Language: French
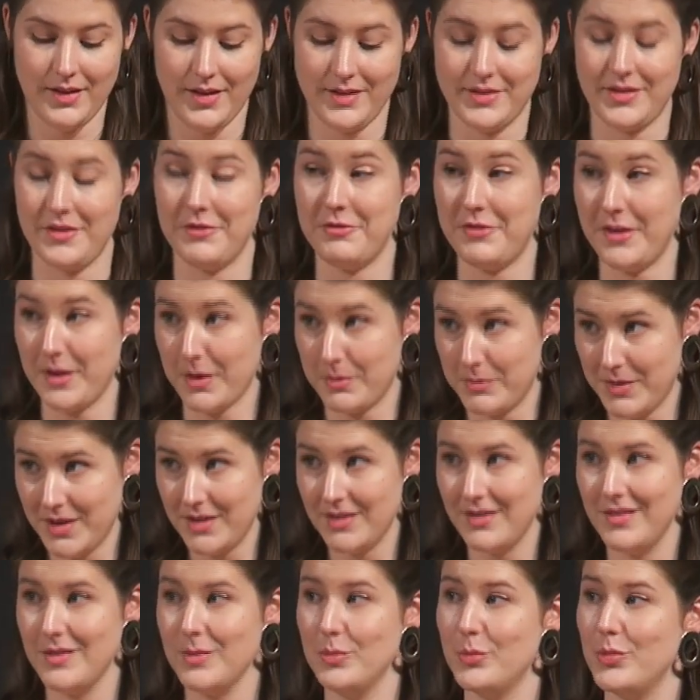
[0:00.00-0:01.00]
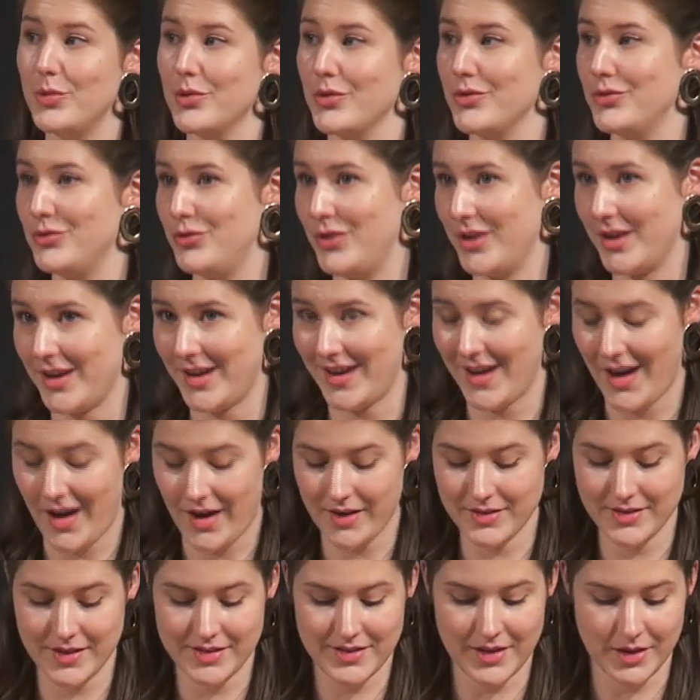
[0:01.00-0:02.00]
était fermée pour une durée
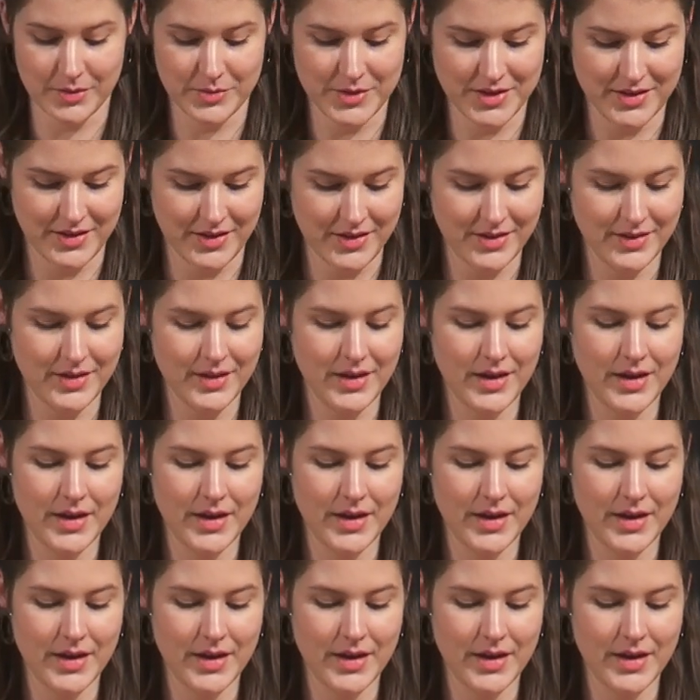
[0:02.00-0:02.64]
indéterminée,